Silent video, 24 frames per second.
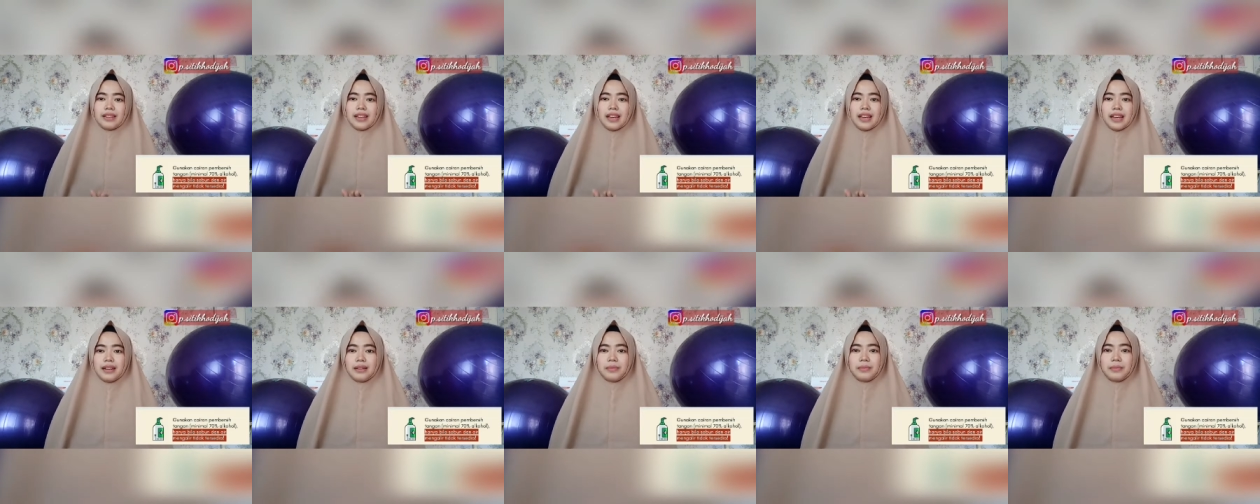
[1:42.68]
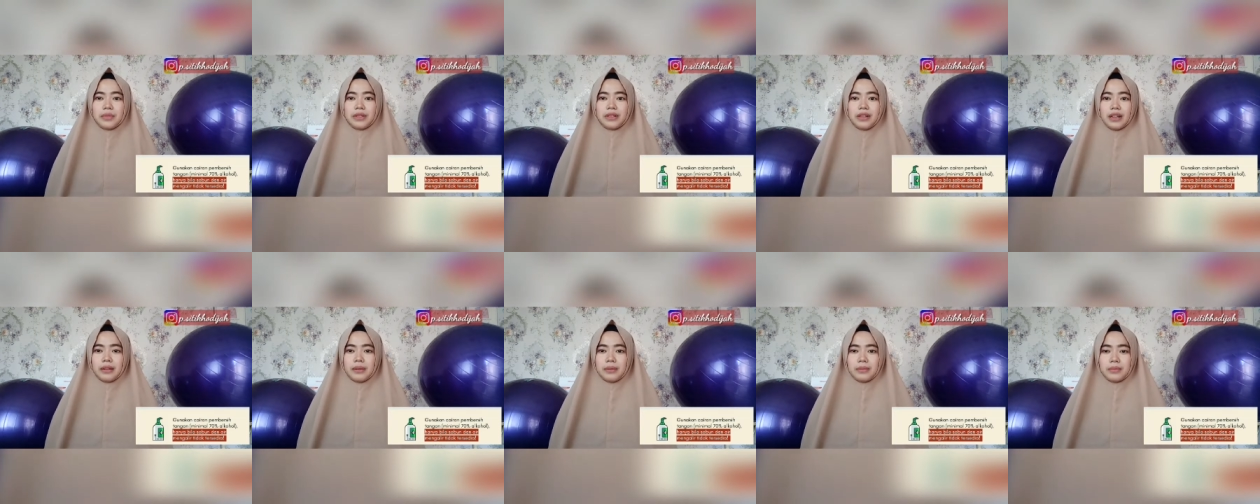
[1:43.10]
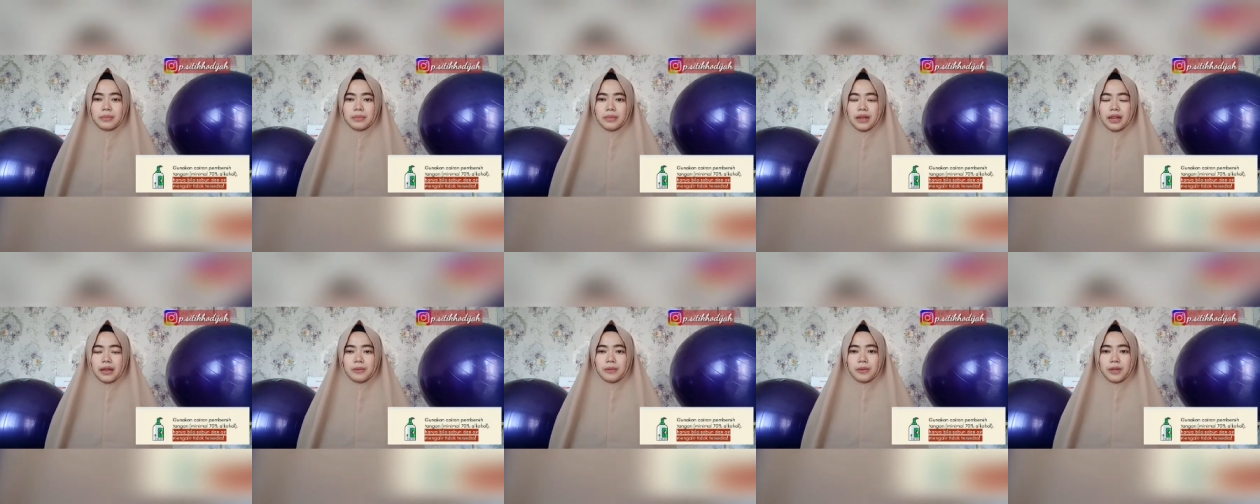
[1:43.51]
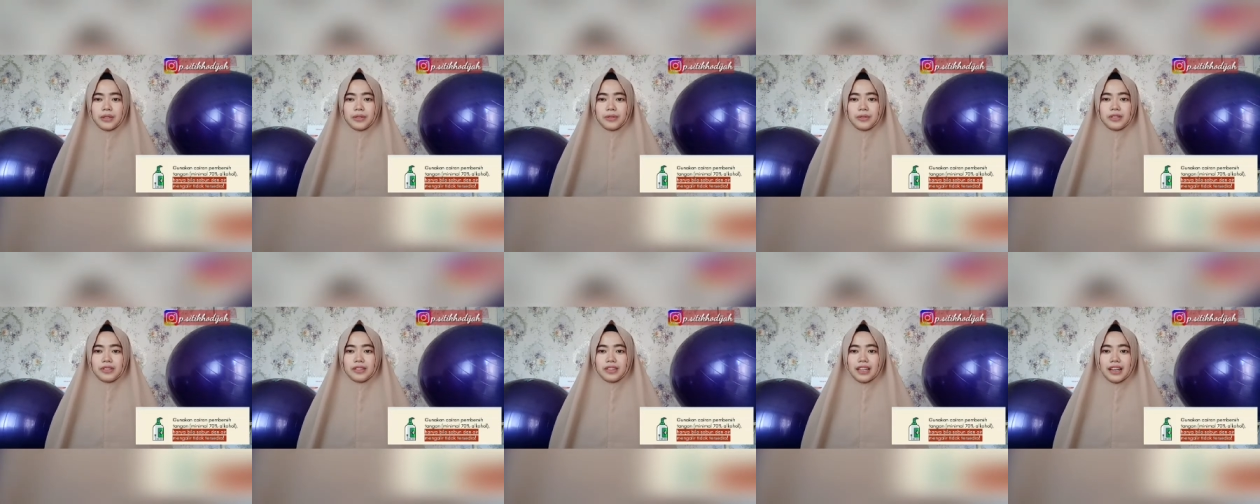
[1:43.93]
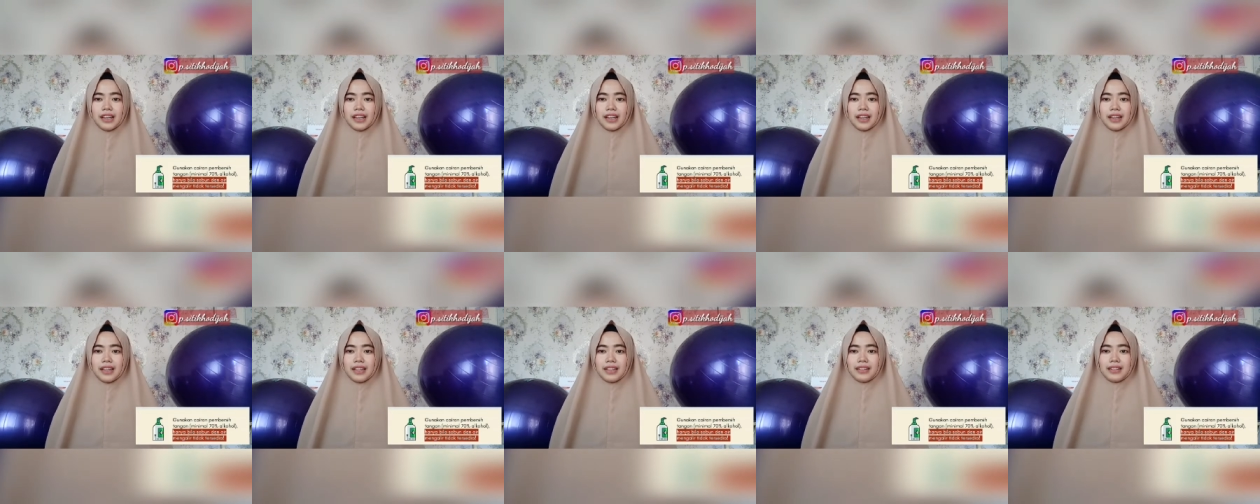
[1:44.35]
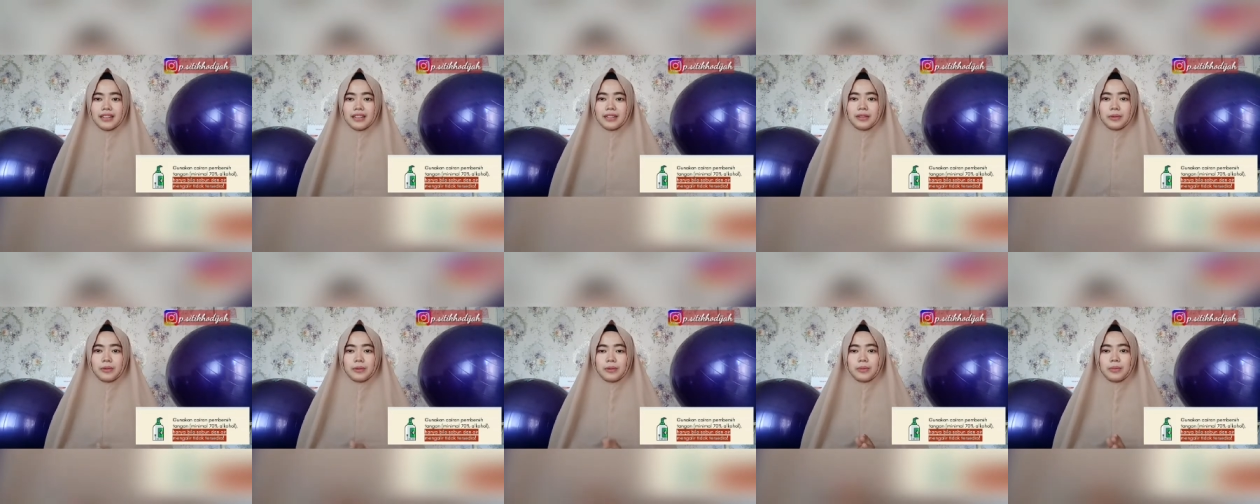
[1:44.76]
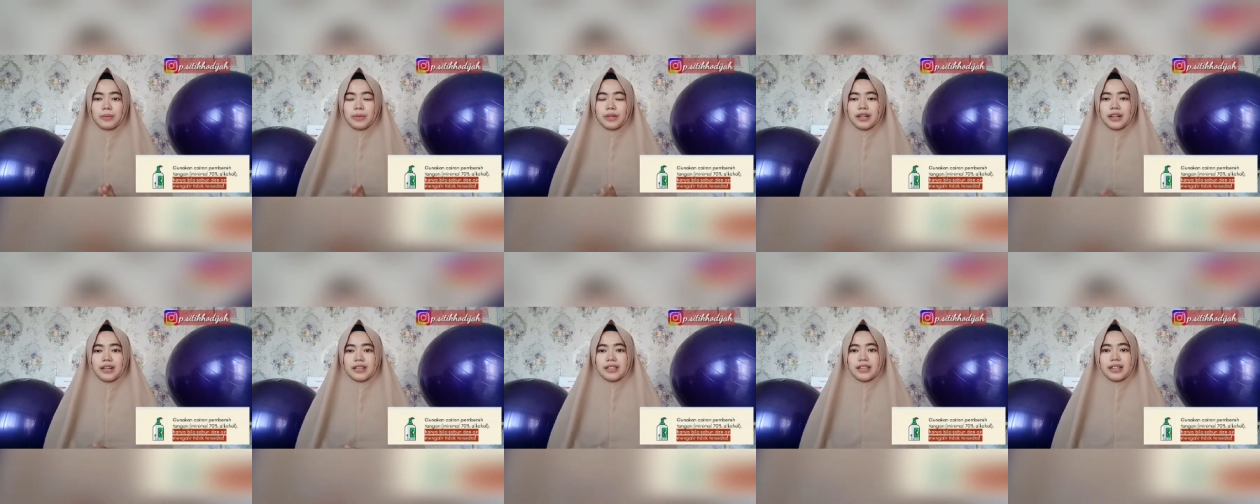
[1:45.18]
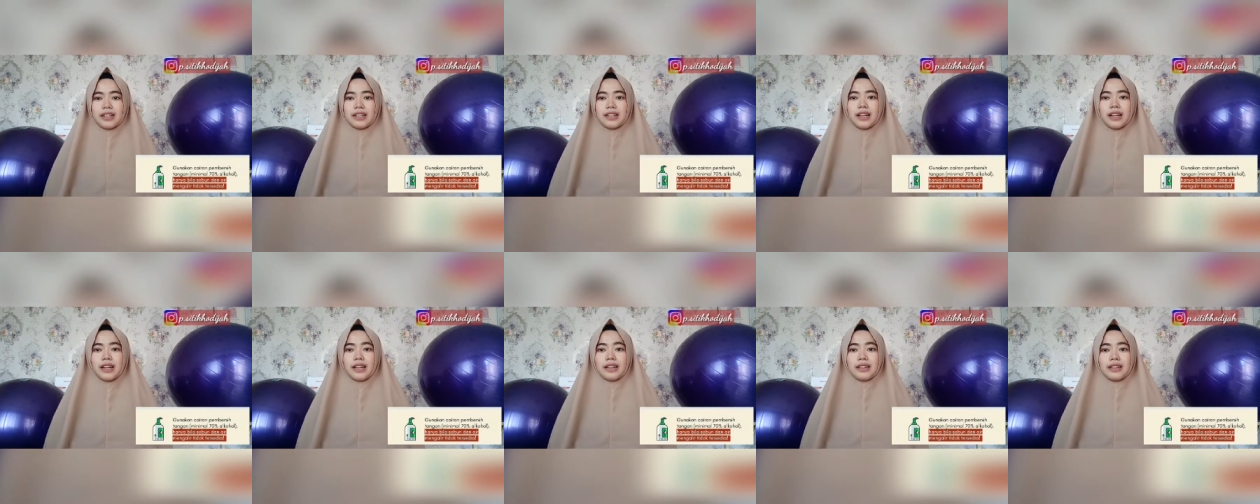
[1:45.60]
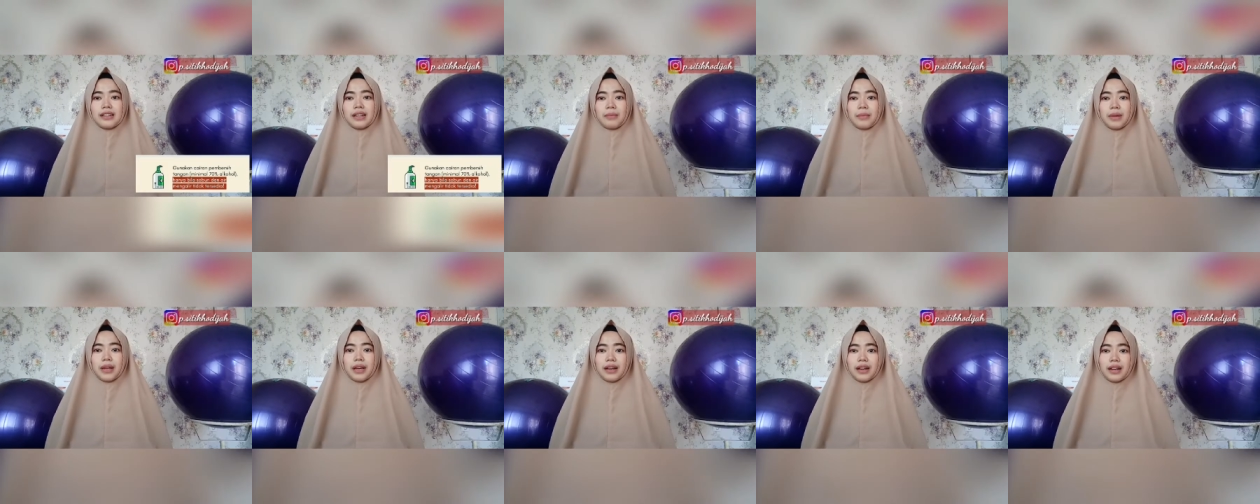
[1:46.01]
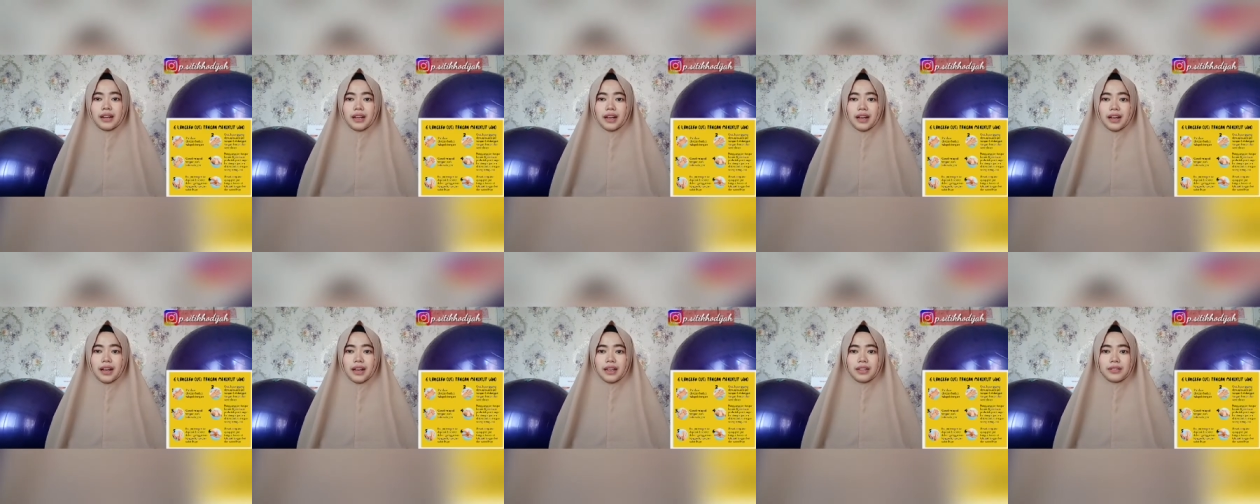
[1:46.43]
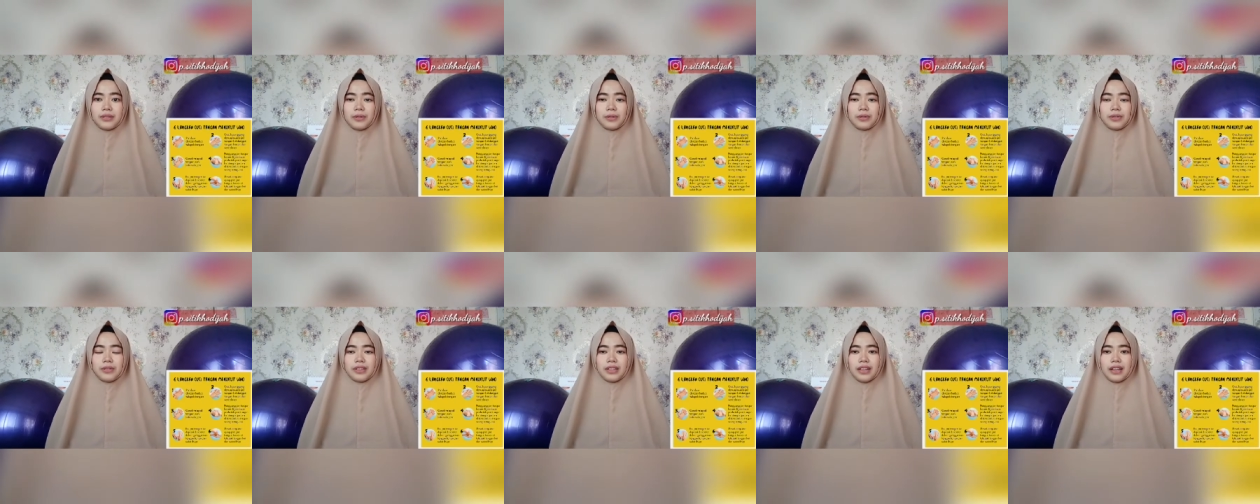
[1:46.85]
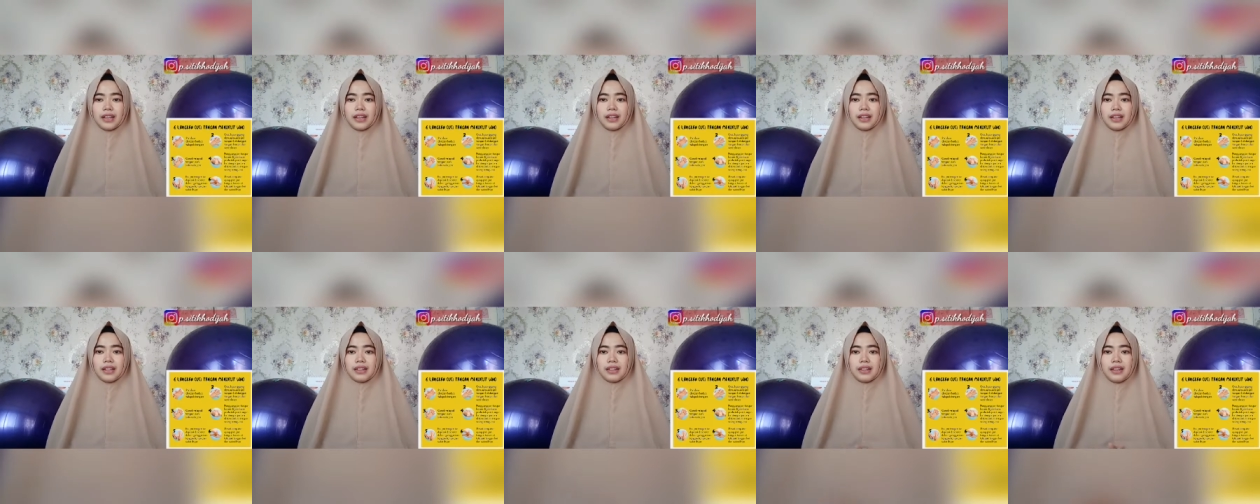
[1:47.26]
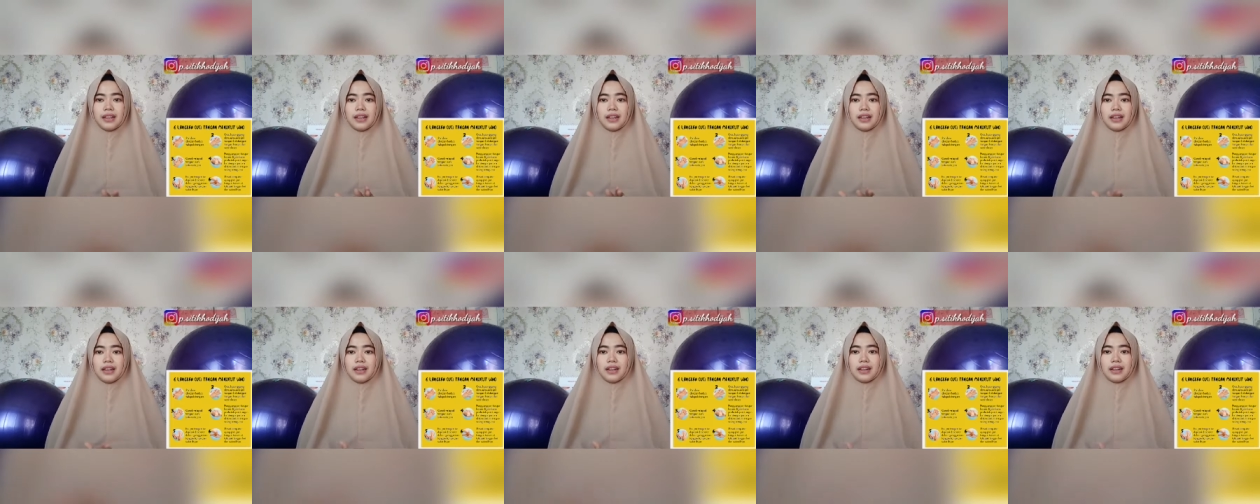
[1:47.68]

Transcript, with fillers: dan melakukan cuci tangan itu berdasarkan enam langkah cuci tangan